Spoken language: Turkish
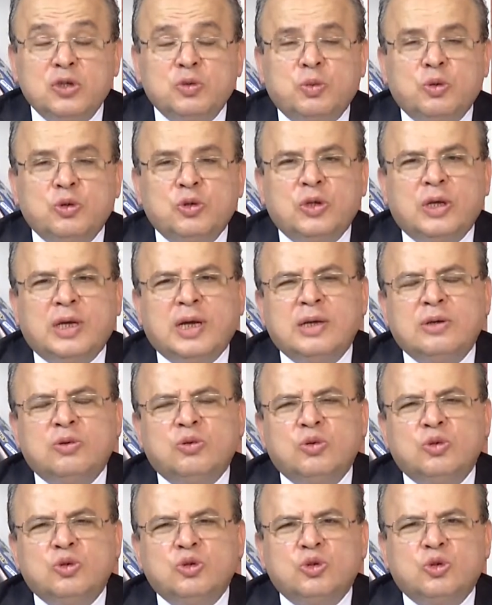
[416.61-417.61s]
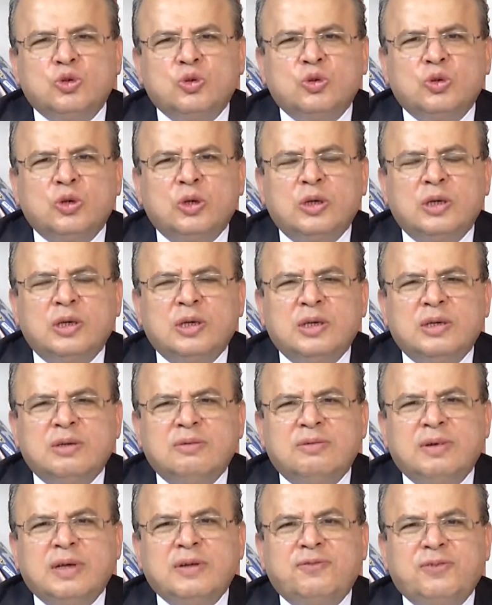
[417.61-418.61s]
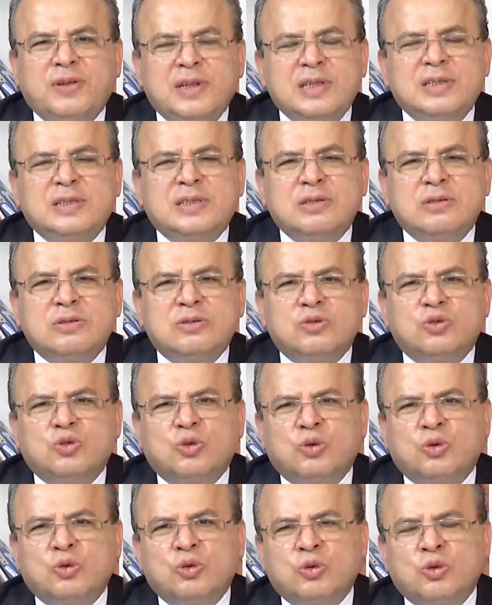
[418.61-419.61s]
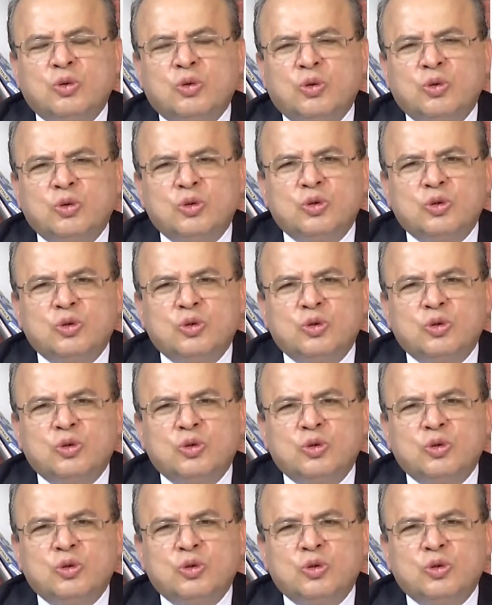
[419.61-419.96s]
dış politikayı konuştuk ve Filistin sorununu